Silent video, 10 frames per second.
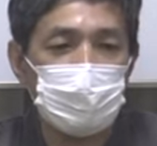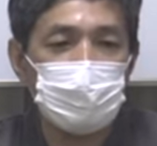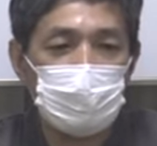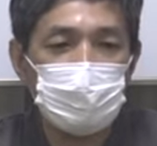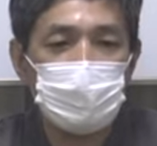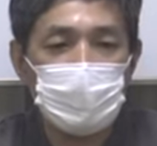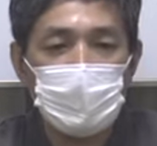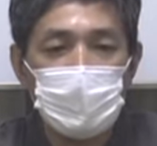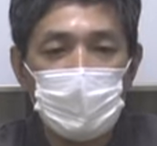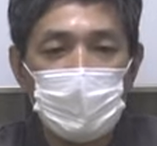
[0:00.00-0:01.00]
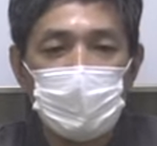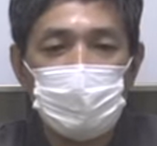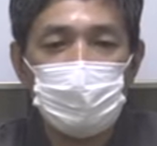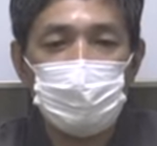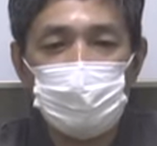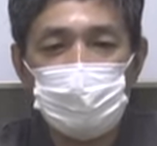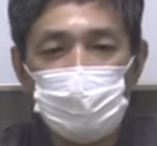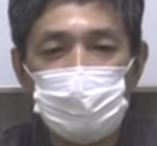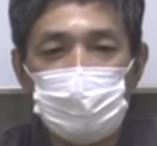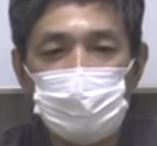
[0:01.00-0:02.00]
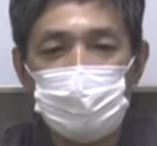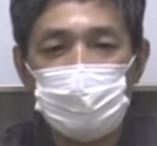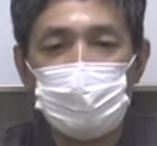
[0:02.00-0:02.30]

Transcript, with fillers: ているでそうすると地球